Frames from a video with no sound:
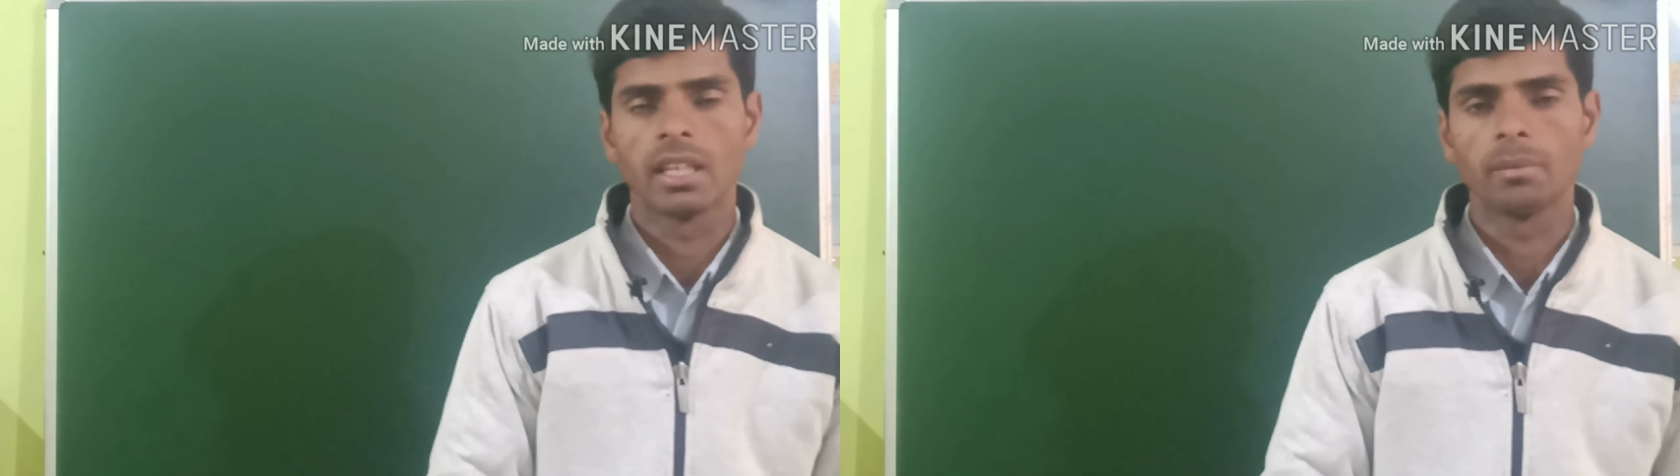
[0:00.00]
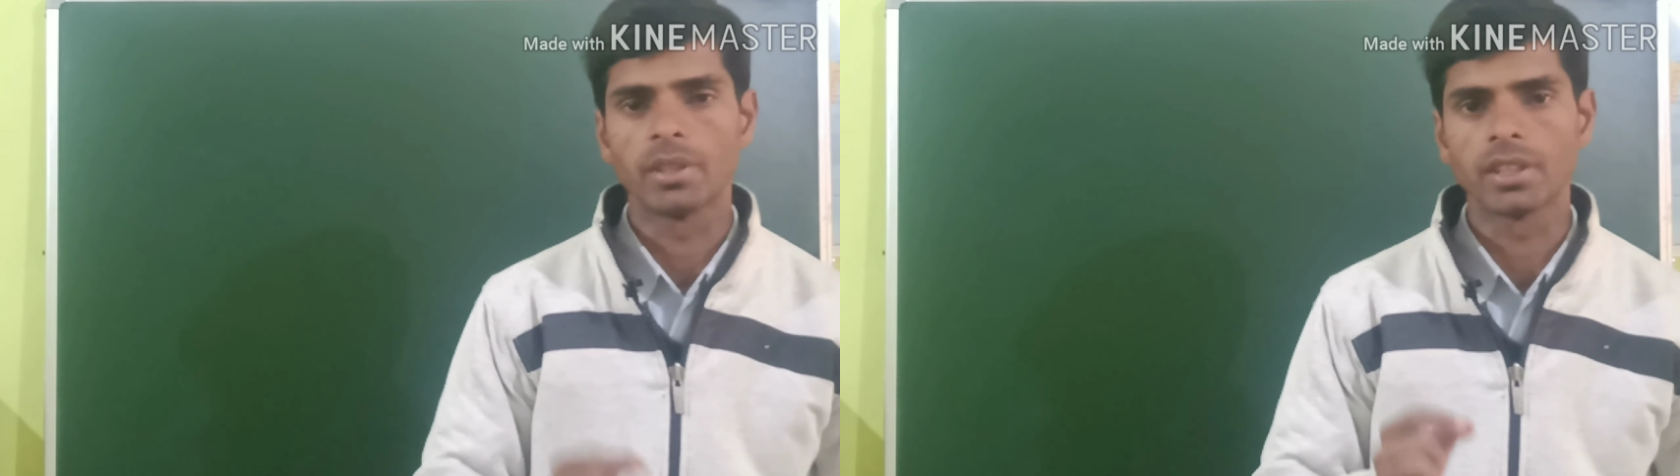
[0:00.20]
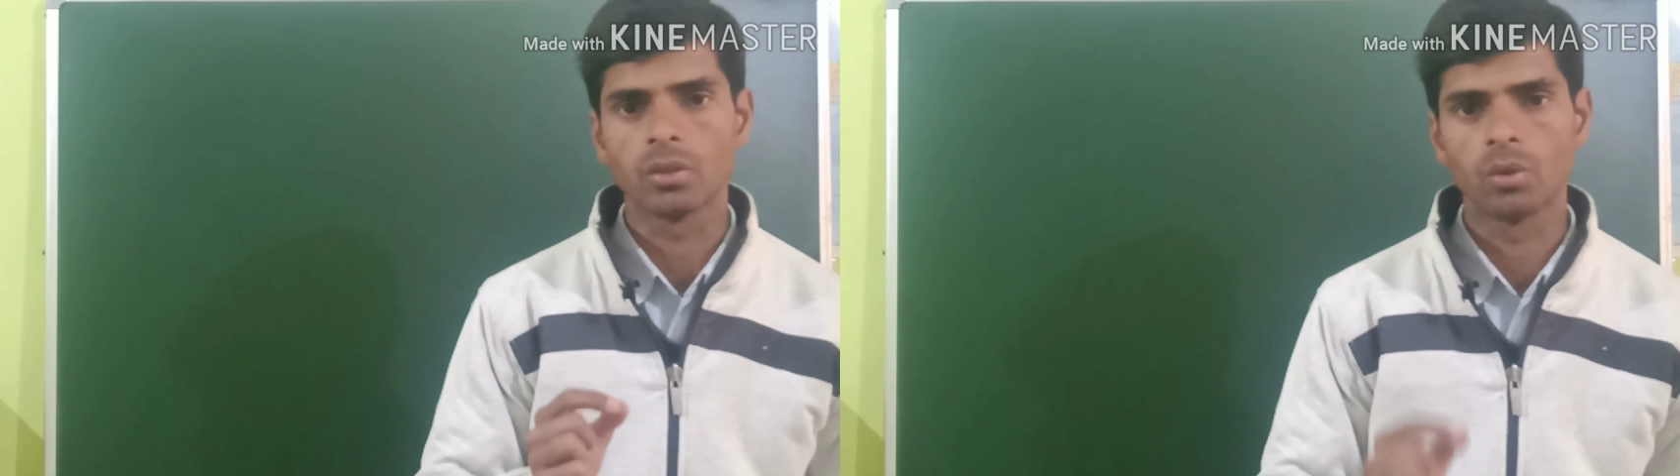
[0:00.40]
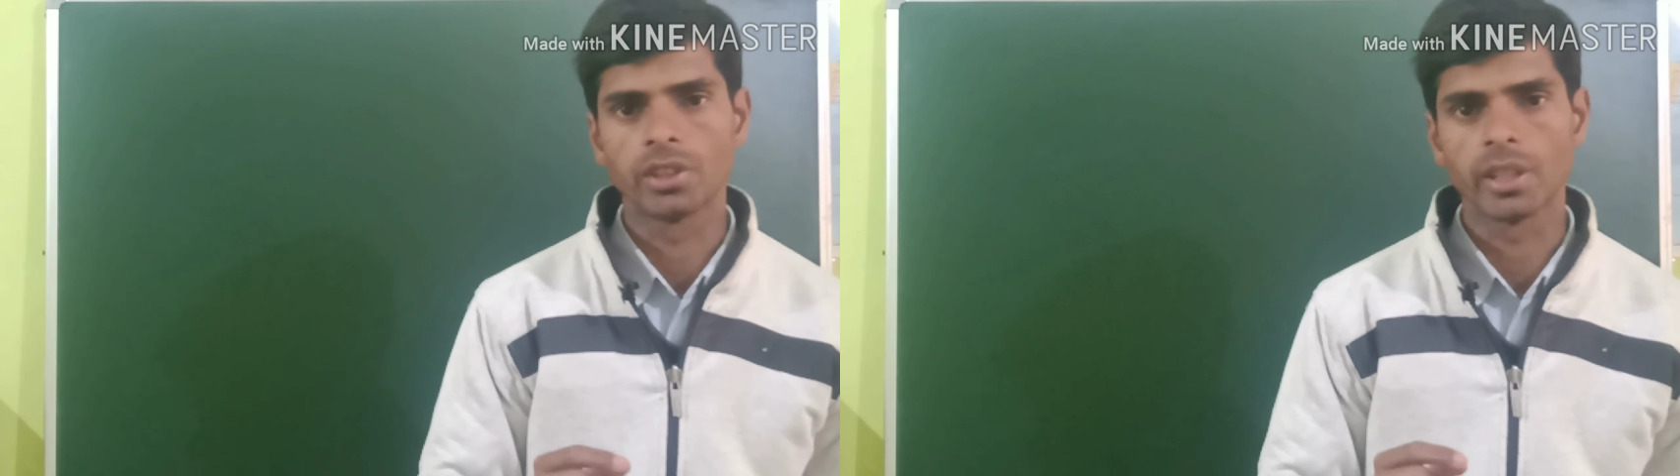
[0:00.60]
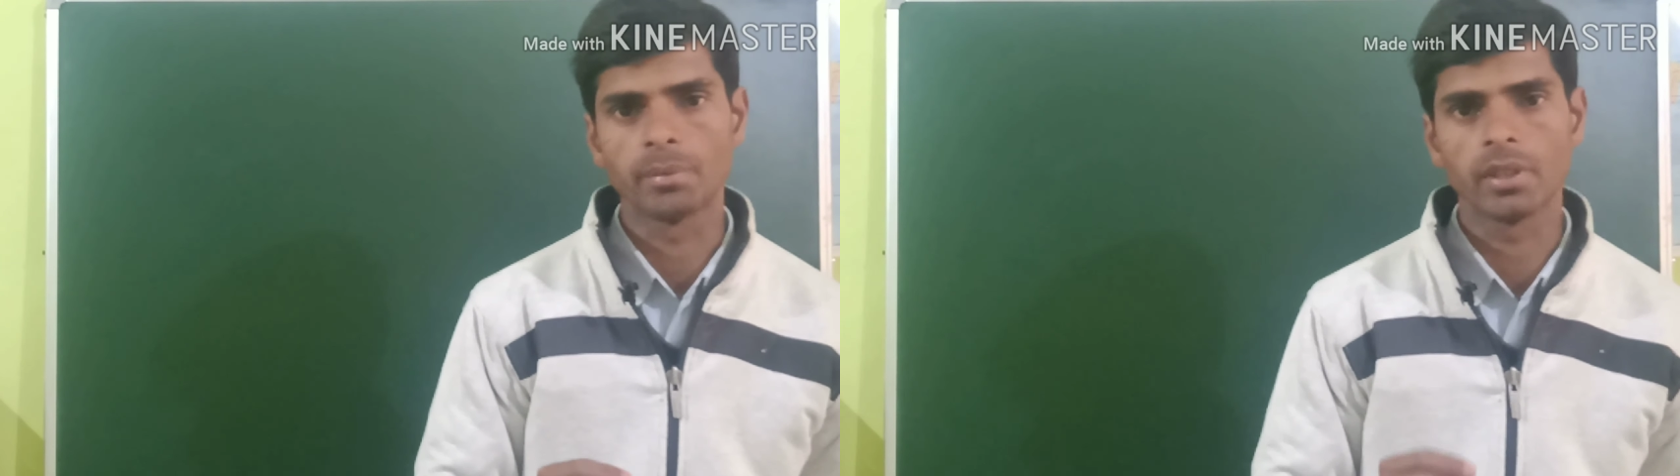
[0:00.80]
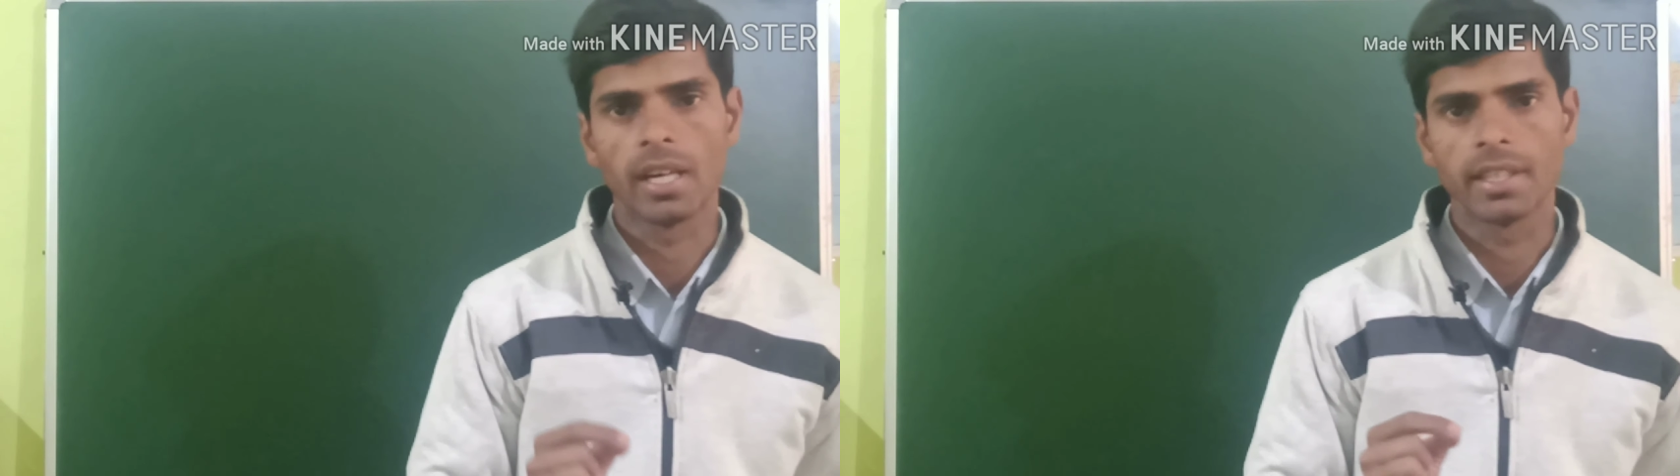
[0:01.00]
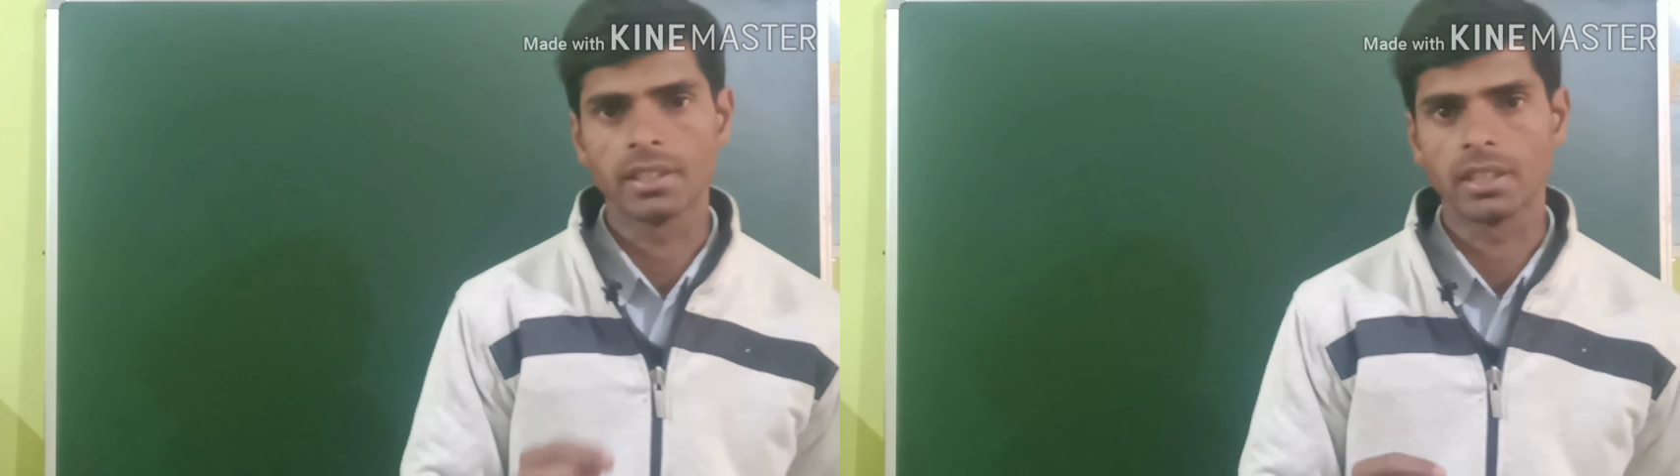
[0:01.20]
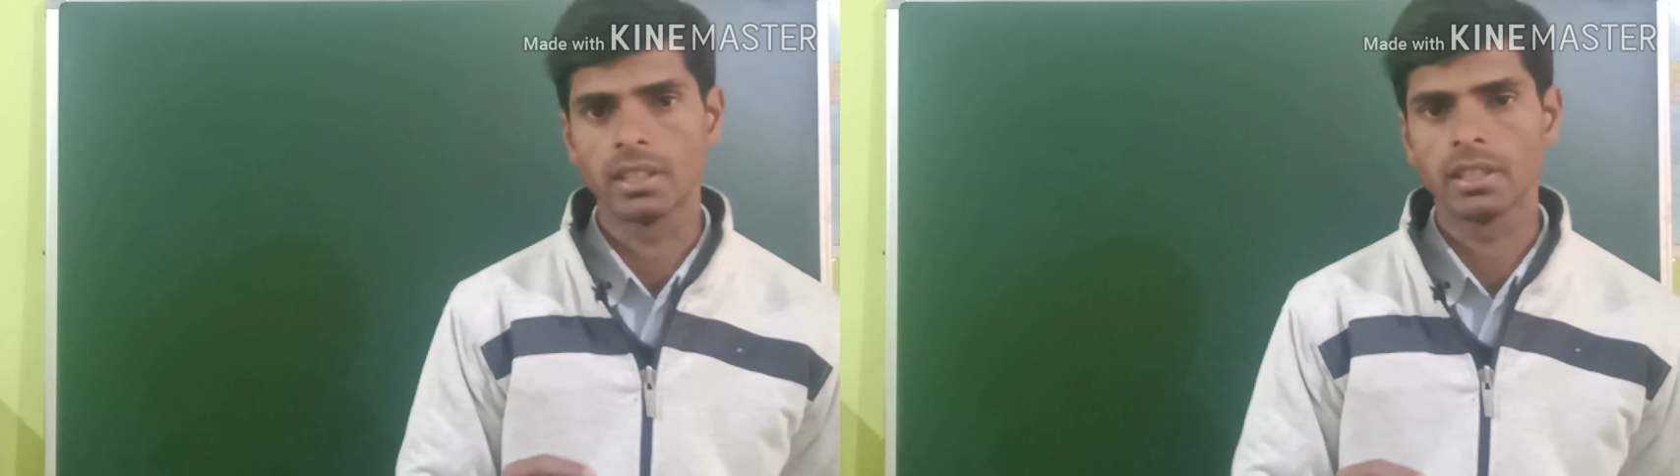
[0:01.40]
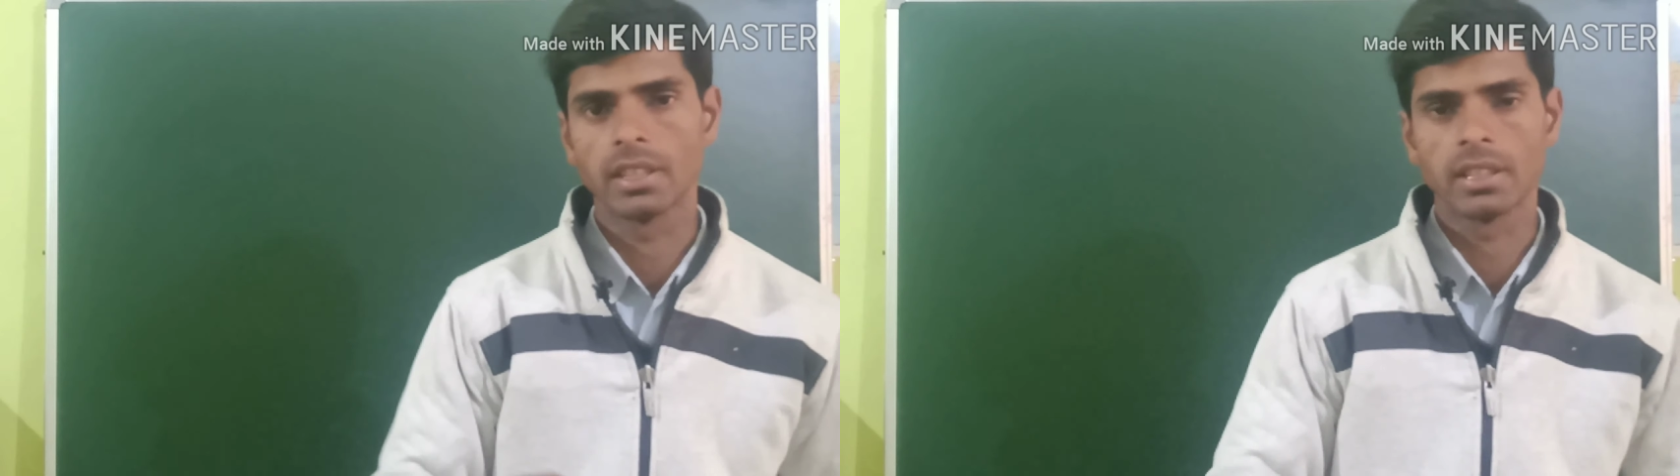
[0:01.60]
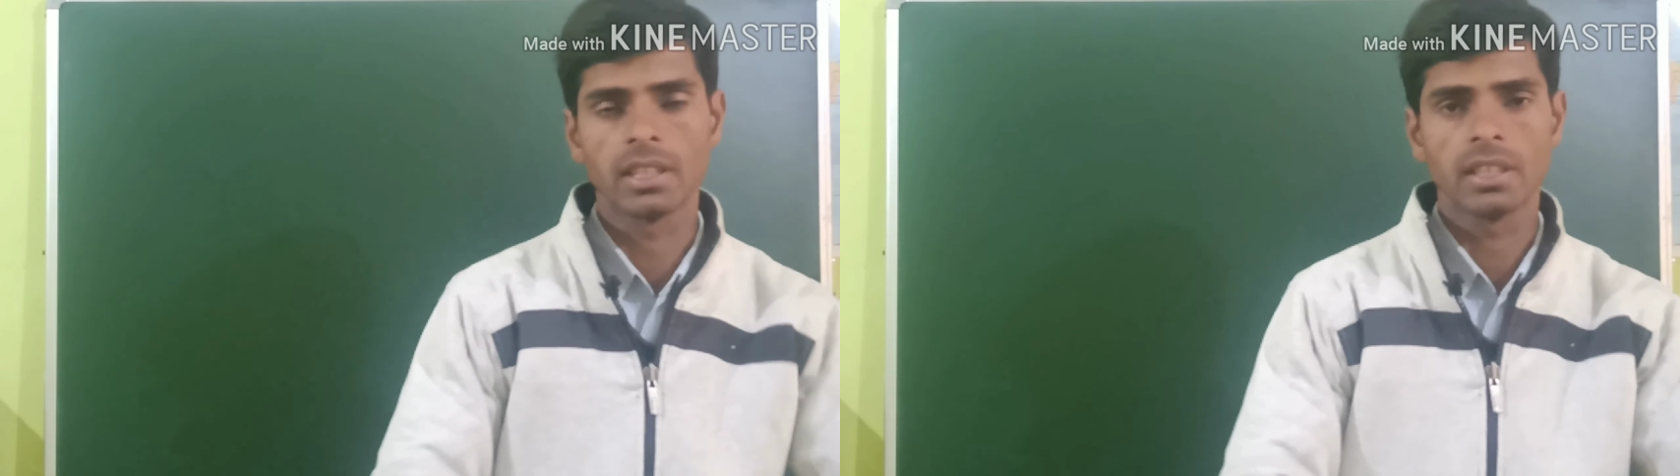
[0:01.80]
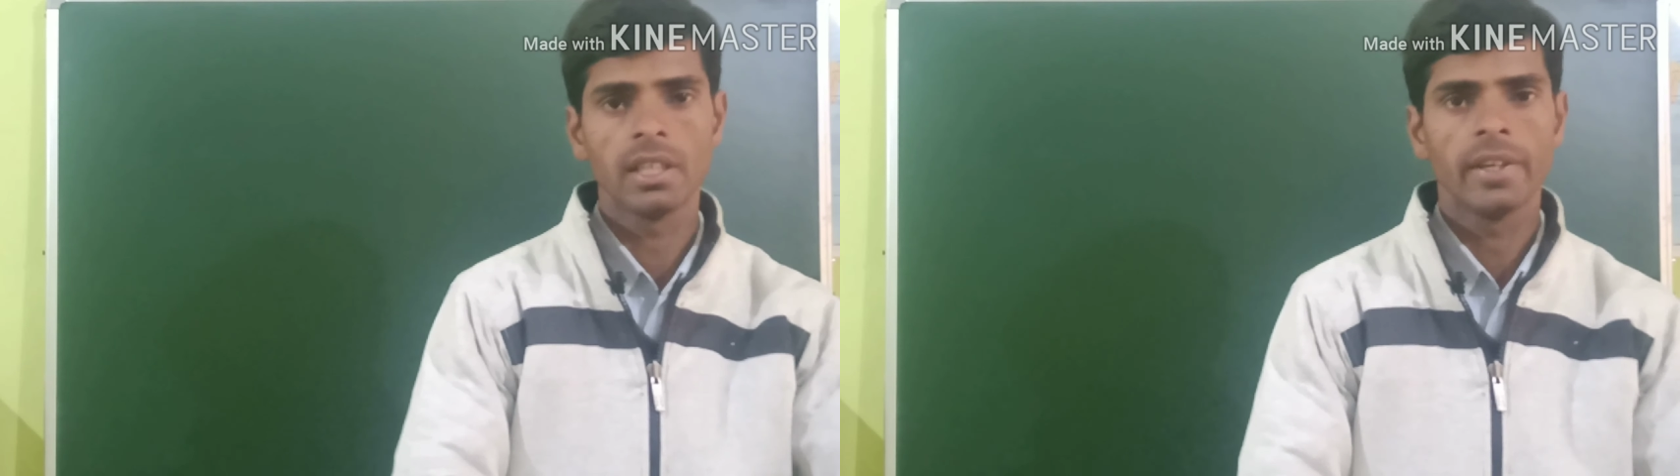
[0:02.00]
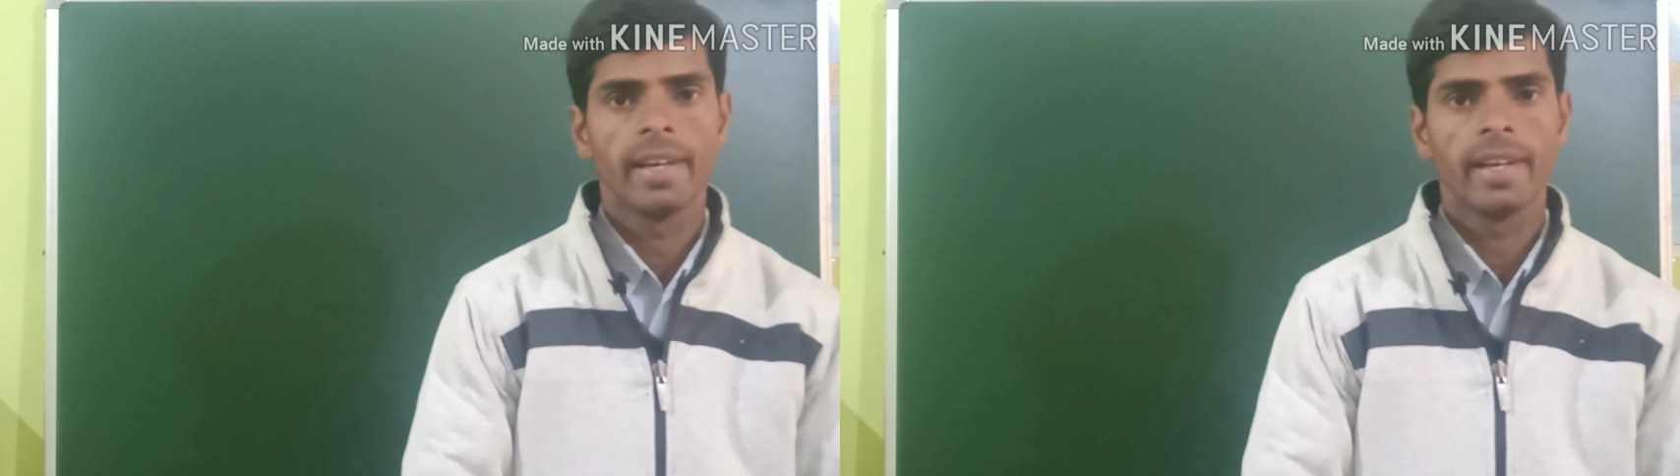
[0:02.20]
या बेसिक कॉन्सेप्ट आने चाहिए जैसे कि